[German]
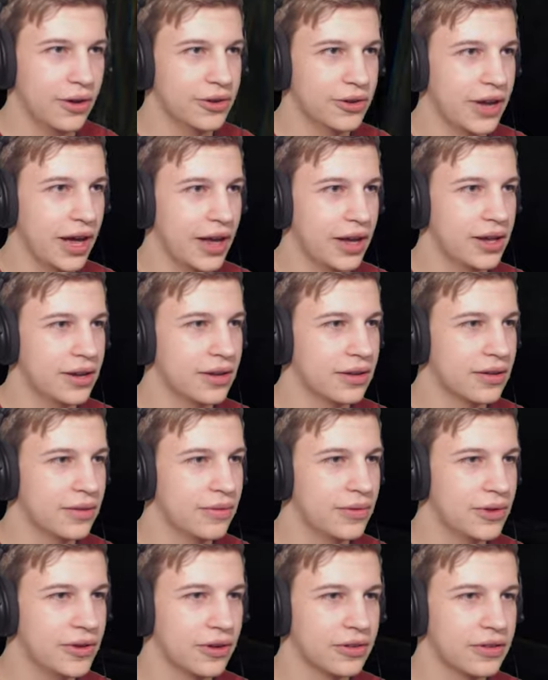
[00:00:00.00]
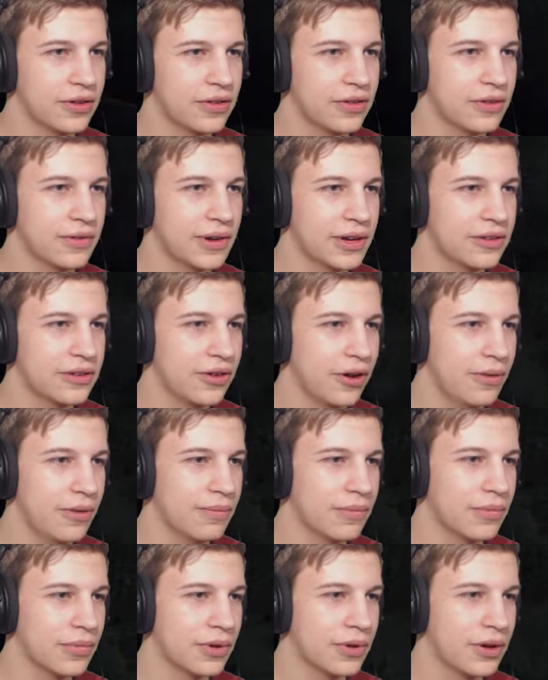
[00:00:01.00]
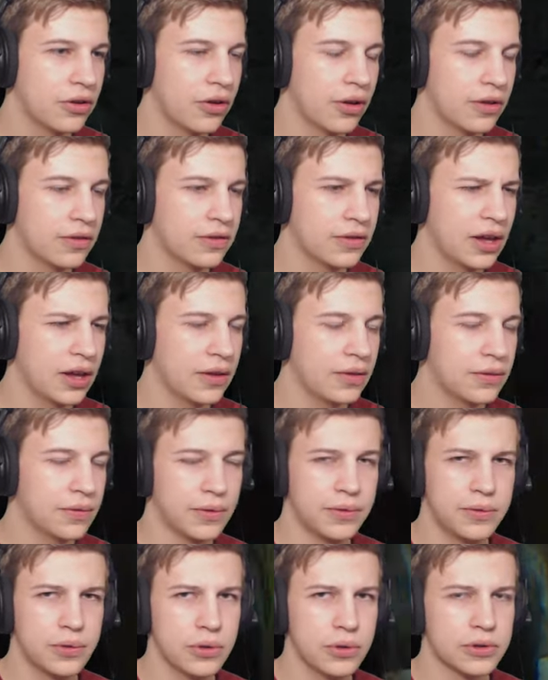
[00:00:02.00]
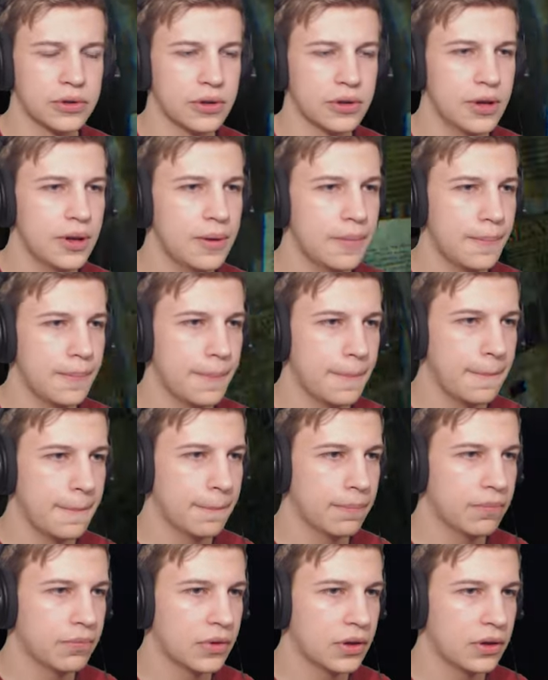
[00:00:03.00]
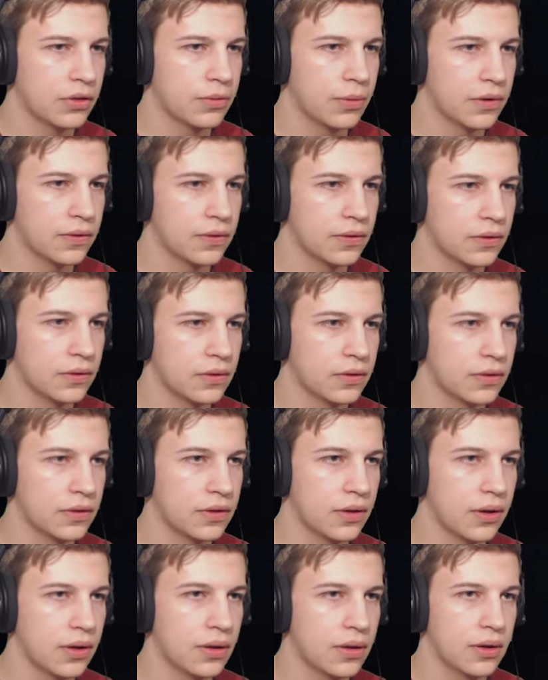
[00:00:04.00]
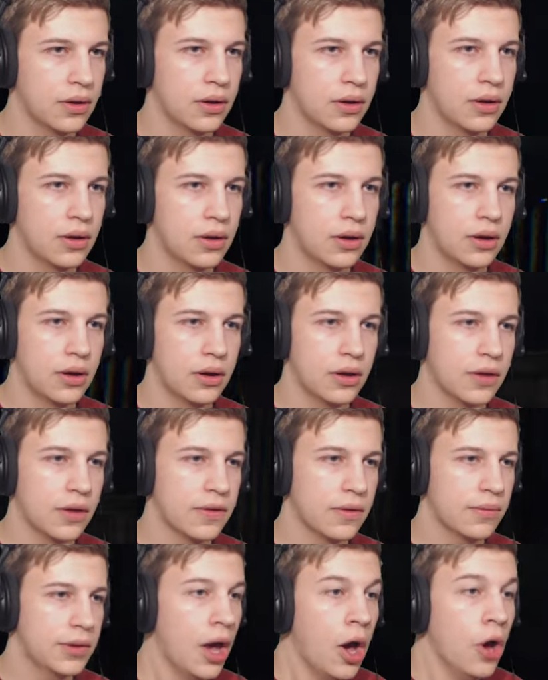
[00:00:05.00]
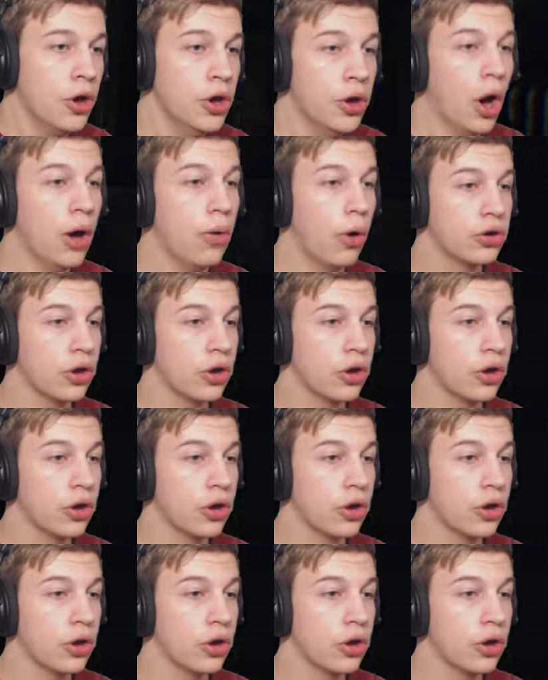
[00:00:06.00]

Oh nein, wie konnte es so weit kommen? Cursed heißt verflucht, oder? Ich weiß es nicht sicher. Okay, sollen wir...